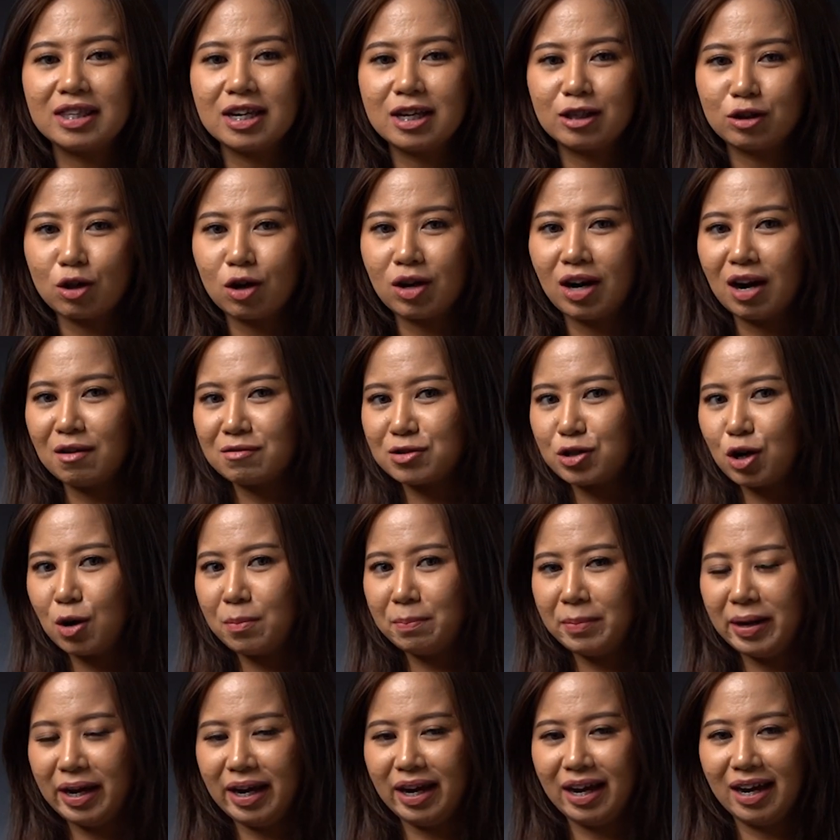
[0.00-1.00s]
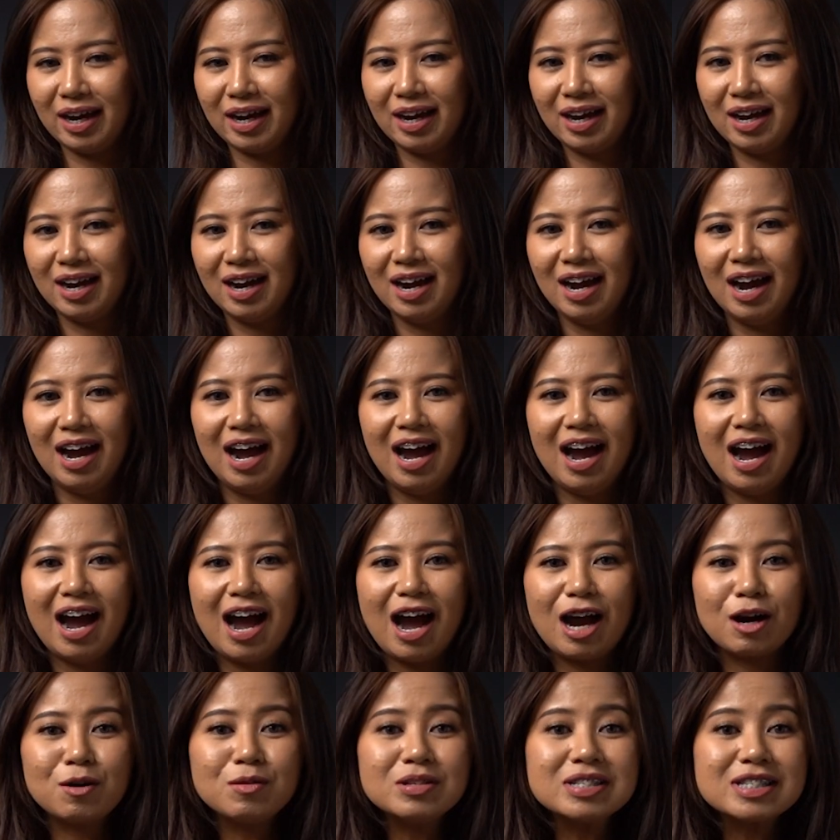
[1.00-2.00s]
TikTok live shopping.
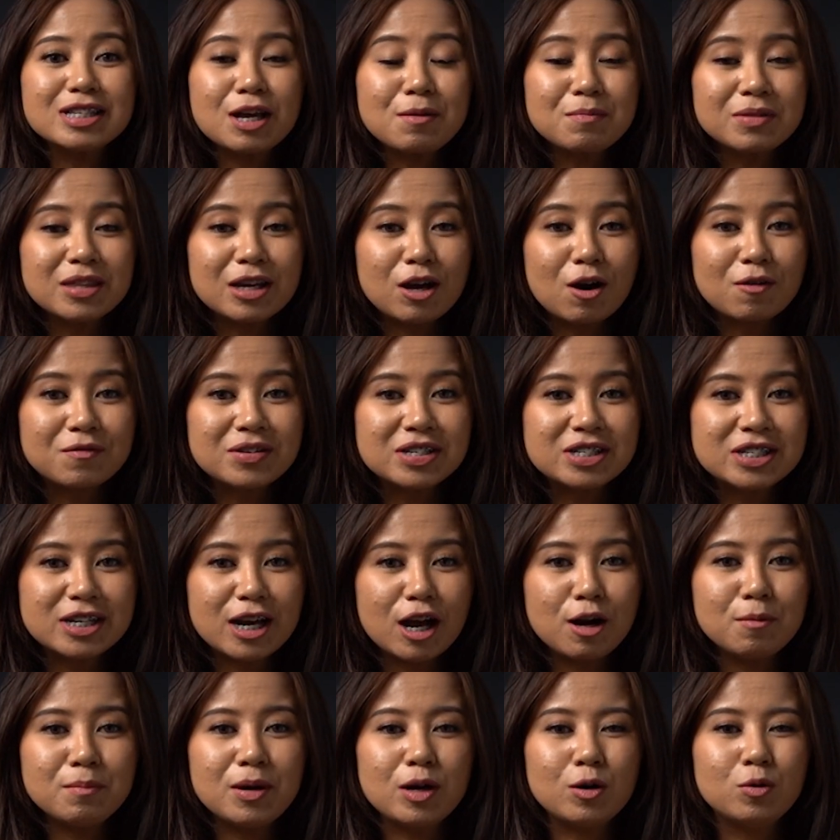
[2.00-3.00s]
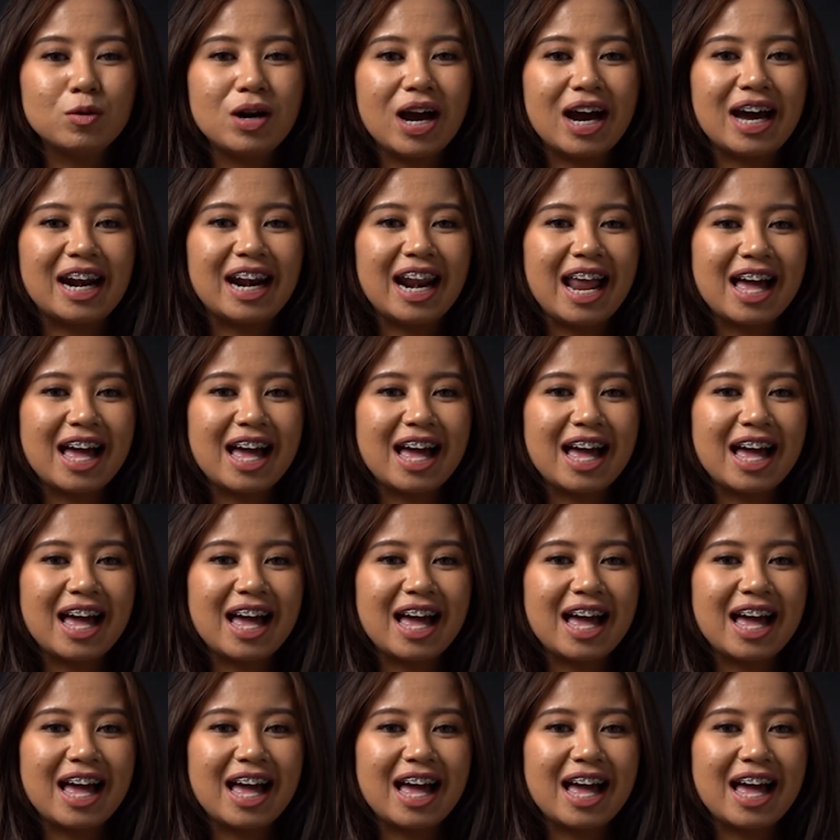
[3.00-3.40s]
Akun Something Official menggunakan